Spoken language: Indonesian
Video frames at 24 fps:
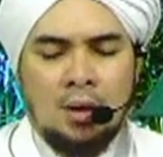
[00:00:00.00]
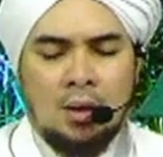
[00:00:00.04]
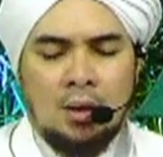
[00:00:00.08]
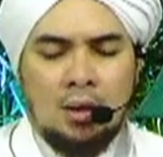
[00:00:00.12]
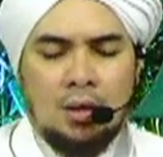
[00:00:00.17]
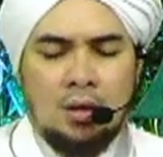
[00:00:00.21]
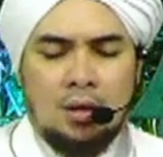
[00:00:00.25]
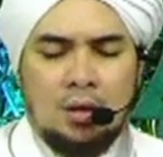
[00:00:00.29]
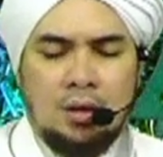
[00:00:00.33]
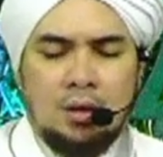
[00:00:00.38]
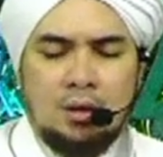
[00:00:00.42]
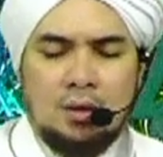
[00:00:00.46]

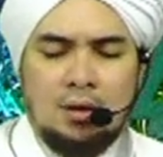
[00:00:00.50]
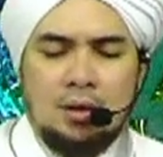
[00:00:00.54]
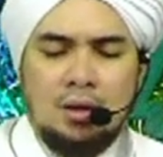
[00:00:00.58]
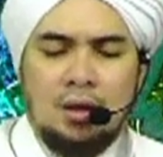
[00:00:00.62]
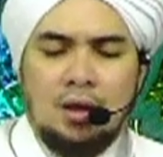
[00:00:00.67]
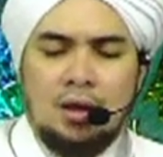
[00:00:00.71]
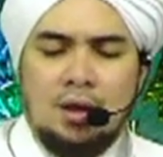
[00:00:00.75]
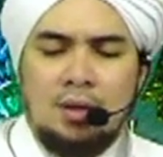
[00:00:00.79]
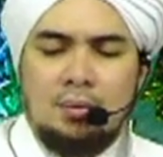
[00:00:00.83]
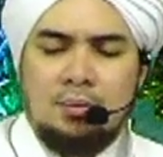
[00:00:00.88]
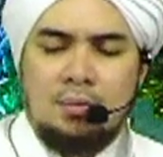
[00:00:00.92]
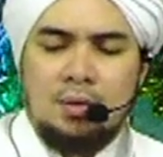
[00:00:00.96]
uh, Di
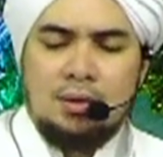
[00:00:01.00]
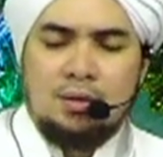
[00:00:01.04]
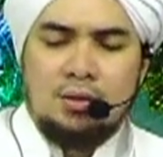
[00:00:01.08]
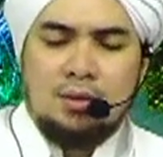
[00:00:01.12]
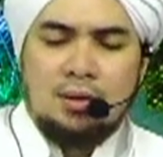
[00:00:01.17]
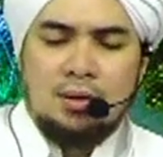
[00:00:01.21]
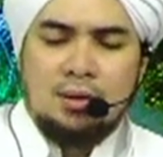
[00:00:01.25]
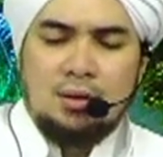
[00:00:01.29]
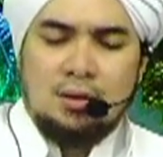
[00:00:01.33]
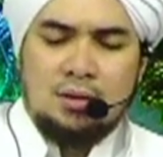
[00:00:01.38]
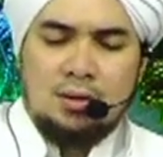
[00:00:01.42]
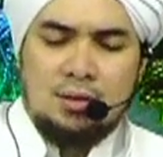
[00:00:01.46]
dalam
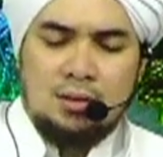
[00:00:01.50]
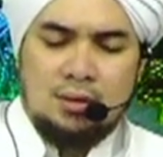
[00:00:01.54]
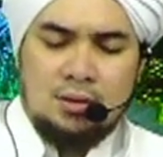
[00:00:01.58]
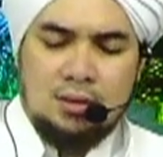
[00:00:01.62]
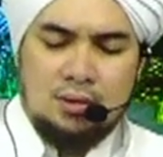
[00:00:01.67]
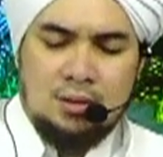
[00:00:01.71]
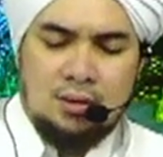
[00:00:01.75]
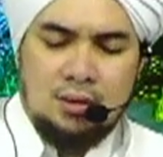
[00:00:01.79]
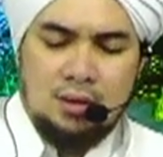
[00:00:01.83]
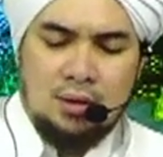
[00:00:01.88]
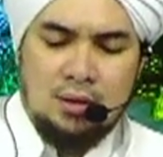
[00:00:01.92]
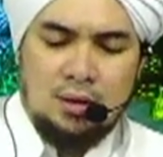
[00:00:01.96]
majlis
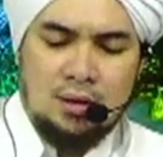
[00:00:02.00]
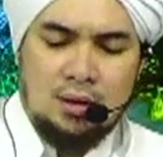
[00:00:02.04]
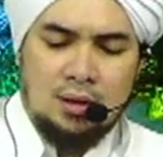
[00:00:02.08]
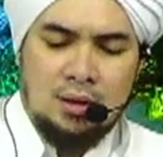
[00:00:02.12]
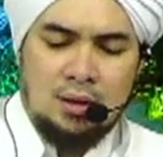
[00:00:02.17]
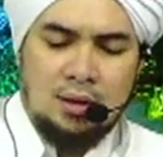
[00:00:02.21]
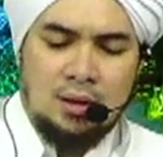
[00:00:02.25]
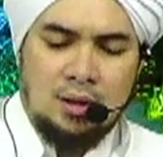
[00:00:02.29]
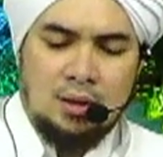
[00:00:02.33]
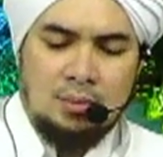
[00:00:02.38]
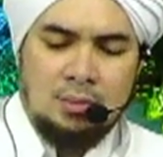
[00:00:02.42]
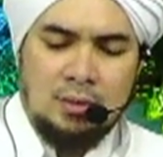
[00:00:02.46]
kita
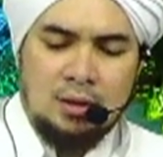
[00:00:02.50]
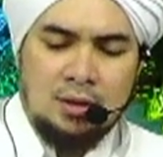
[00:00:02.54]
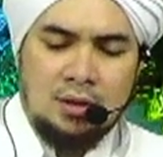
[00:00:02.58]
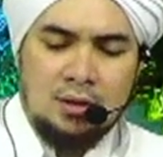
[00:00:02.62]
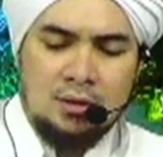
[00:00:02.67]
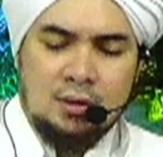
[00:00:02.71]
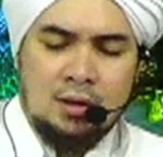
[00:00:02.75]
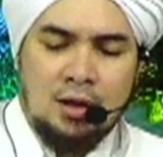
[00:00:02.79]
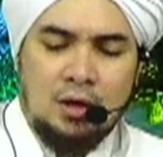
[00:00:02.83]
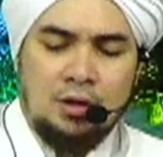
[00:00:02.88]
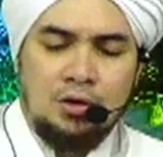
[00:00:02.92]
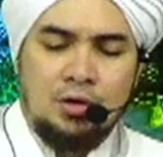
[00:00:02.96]
dalam
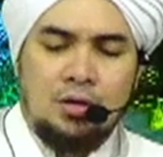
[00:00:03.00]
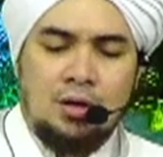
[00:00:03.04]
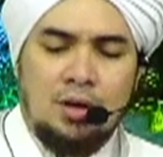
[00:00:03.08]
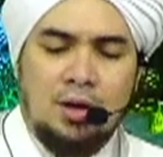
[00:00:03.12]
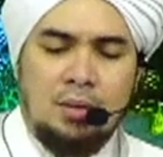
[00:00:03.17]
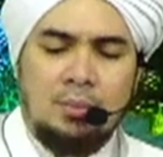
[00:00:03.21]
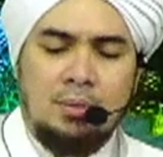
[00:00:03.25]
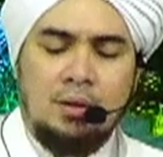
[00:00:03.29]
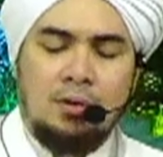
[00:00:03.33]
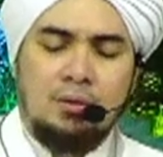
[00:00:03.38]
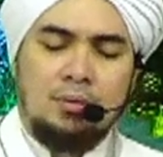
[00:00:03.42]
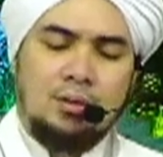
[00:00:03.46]
majelis Hadiyun
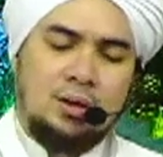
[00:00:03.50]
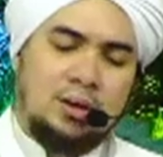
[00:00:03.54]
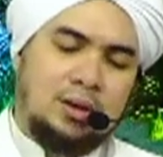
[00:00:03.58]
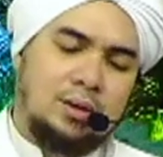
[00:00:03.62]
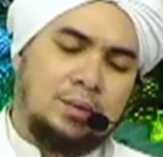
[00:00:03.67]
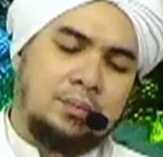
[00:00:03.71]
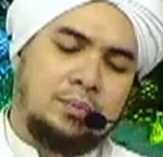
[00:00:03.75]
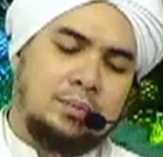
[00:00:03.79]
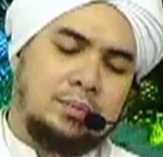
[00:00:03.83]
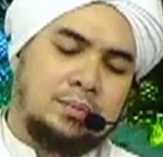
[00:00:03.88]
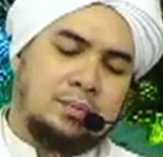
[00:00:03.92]
Nabawi